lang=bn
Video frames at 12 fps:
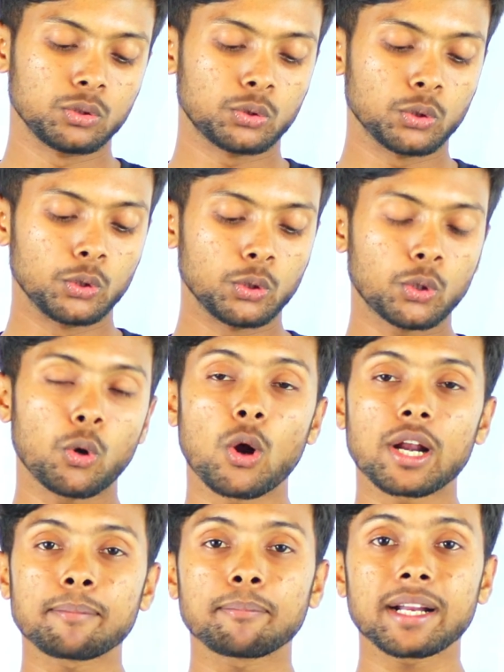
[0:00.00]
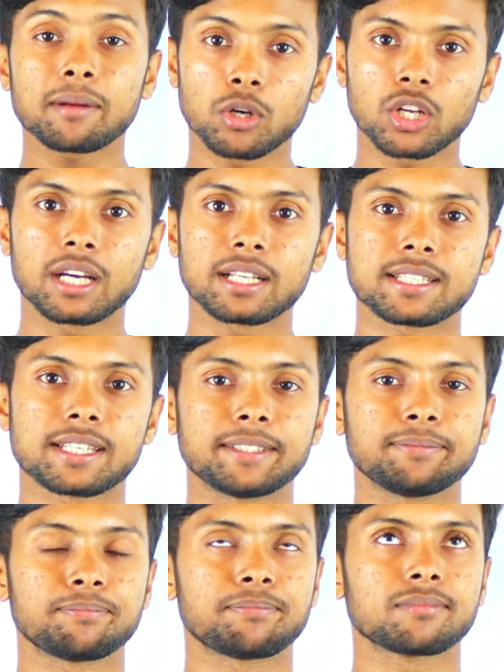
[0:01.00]
তো ক নাম্বারে বলা আছে
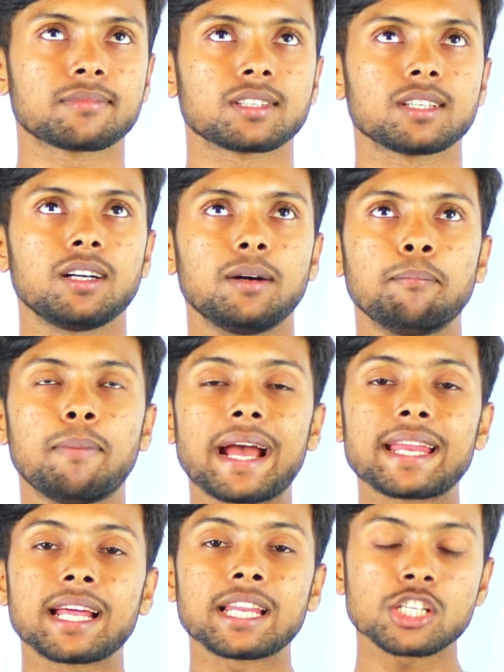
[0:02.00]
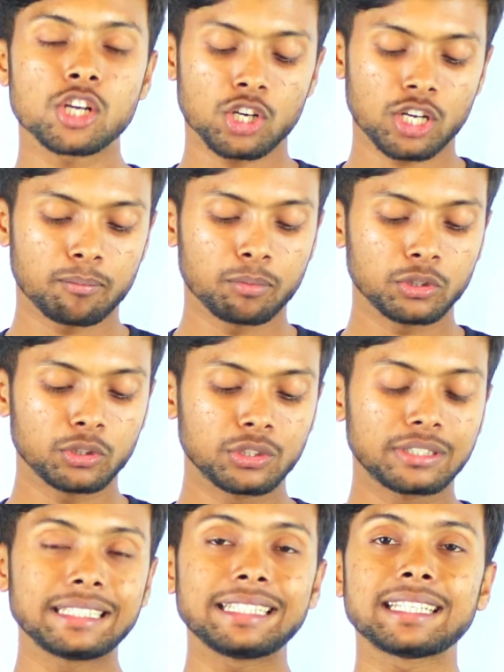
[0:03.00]
বাইনারি সংখ্যা
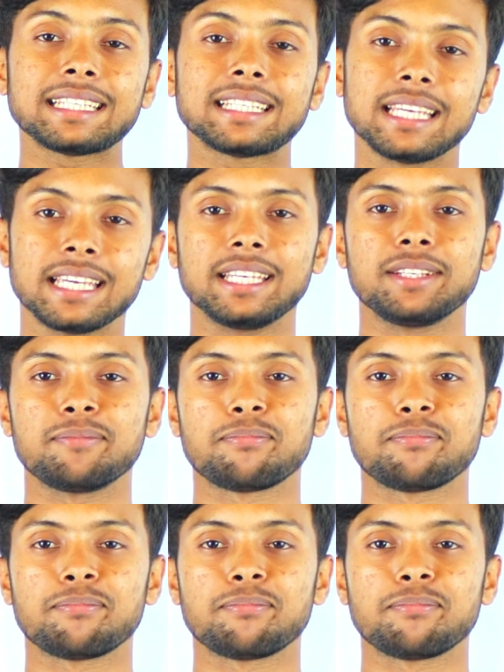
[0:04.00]
পদ্ধতি কি